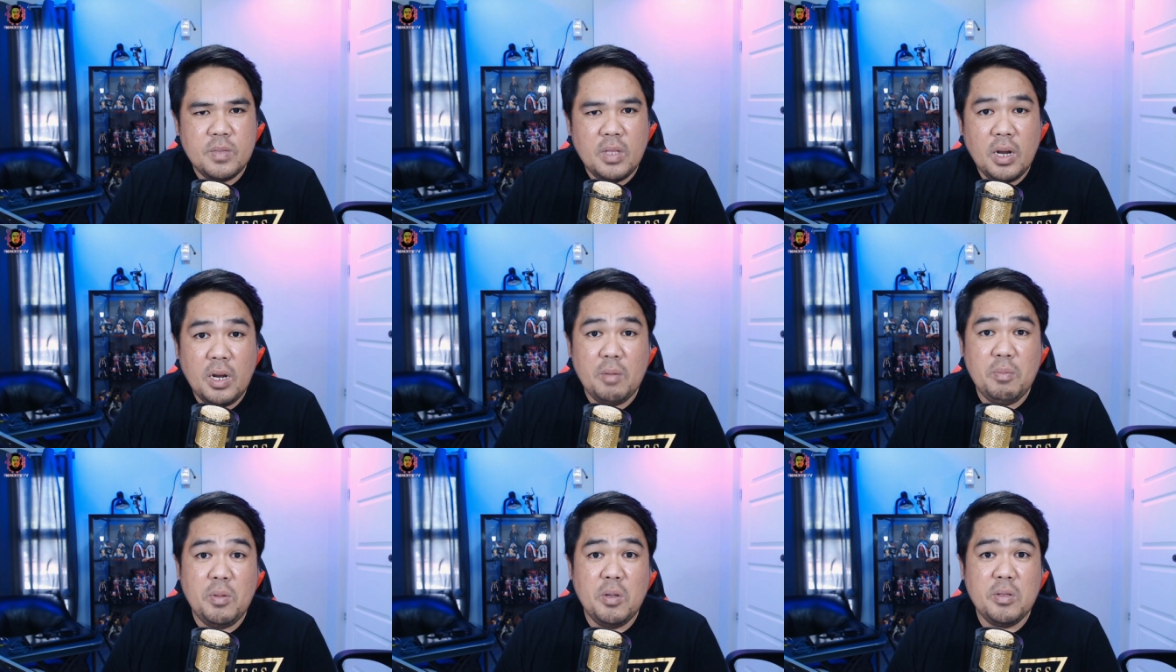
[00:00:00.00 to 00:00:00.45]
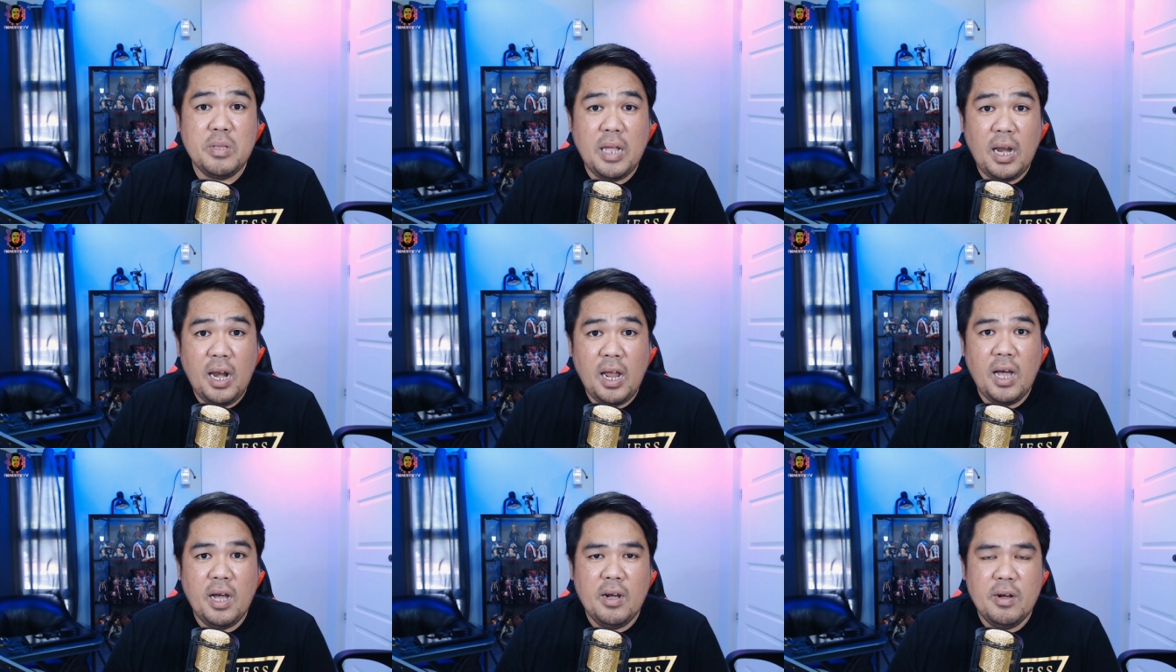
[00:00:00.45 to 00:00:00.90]
review na
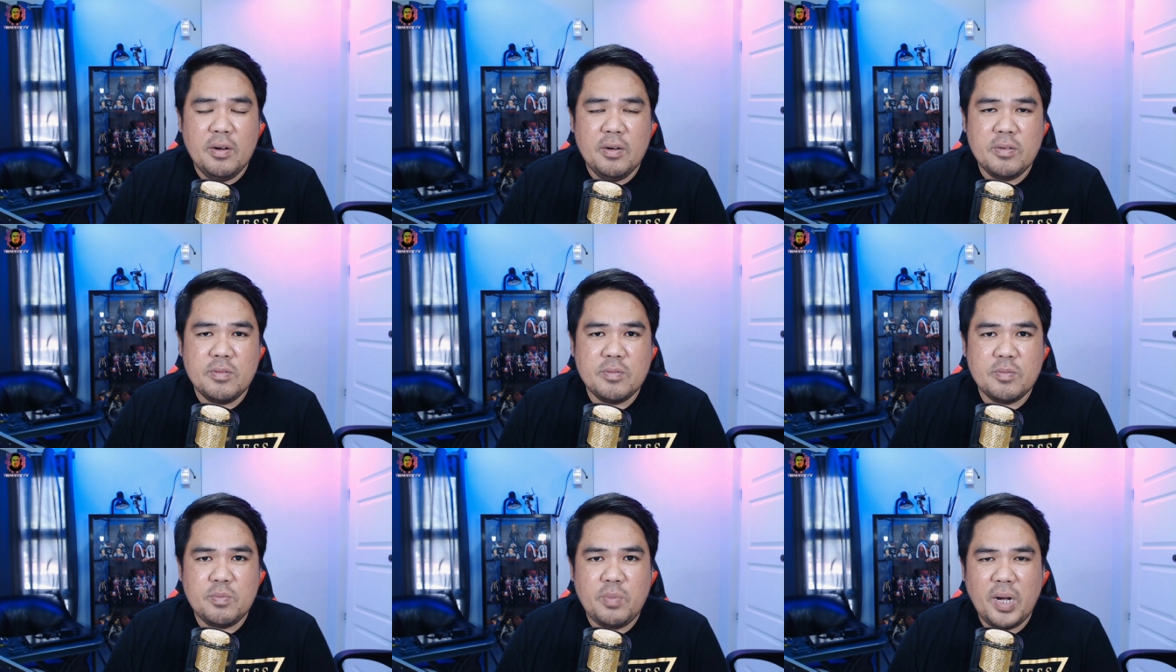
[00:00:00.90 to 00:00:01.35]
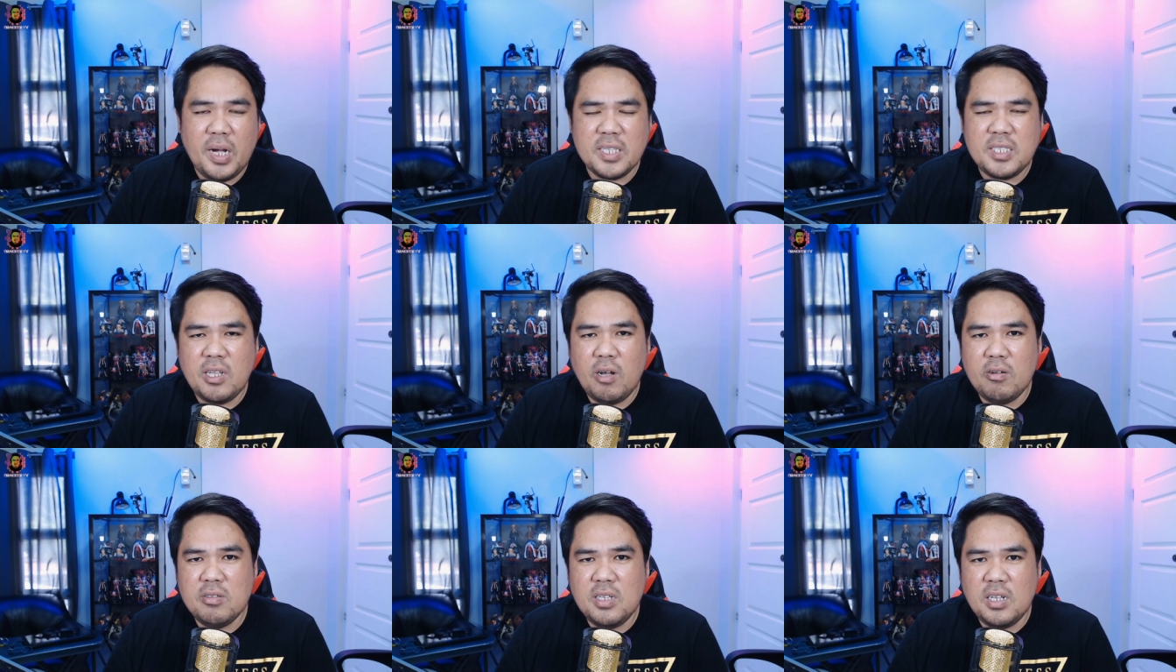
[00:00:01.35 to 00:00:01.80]
lang.
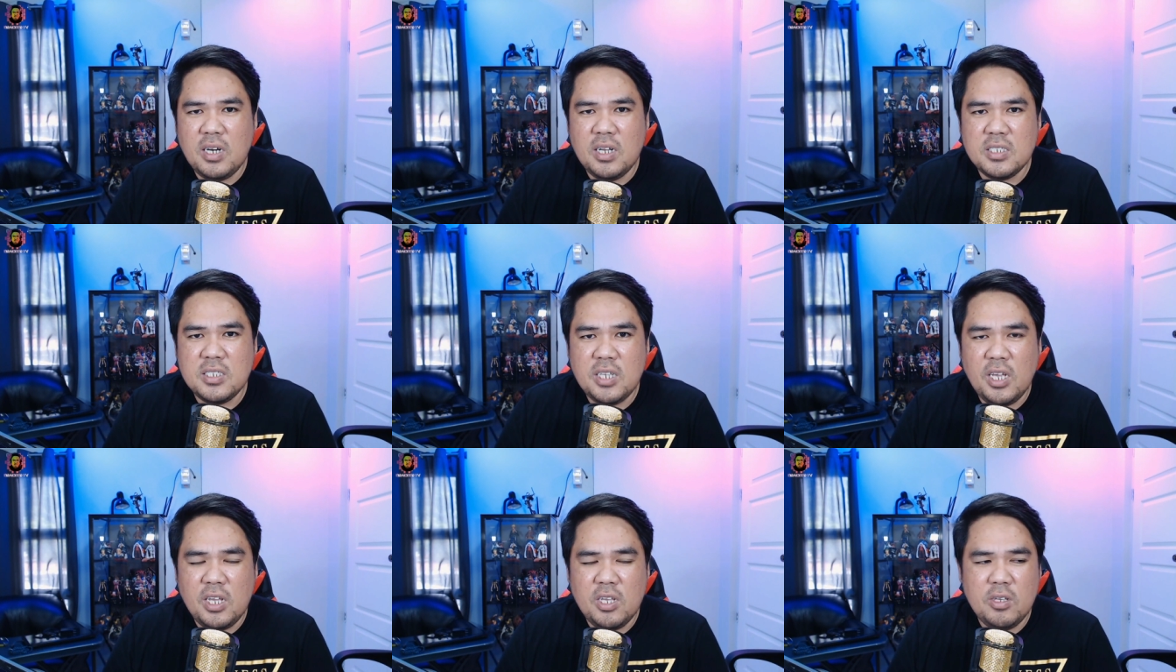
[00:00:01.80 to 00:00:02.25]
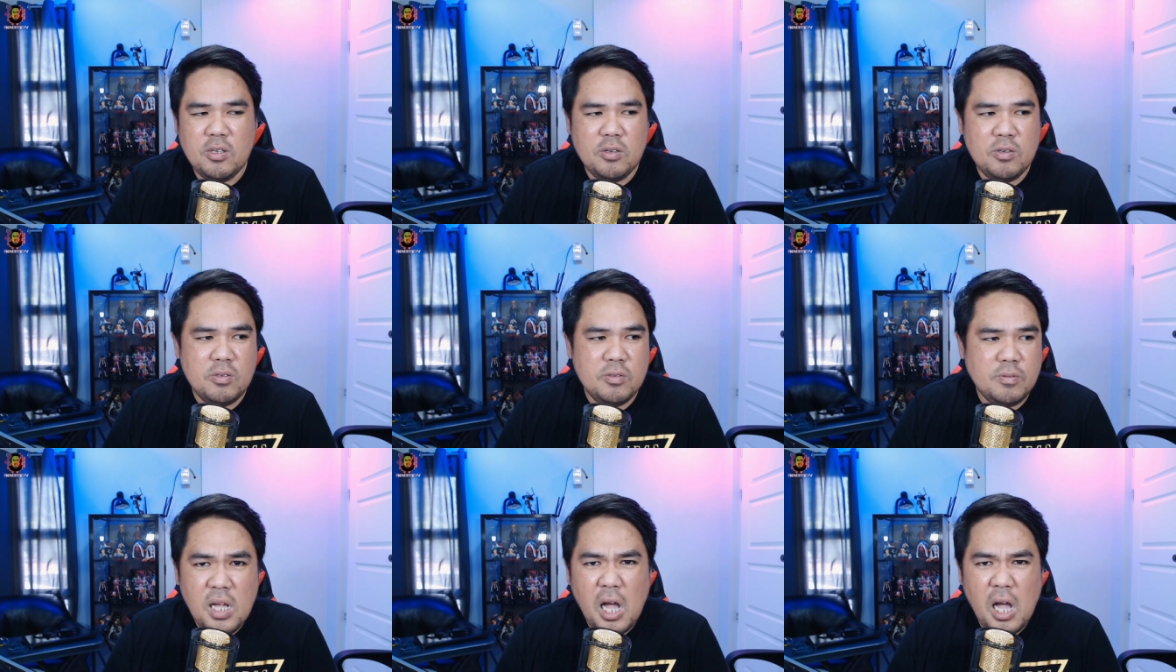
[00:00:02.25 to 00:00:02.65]
Pakita ko na lang sa inyo.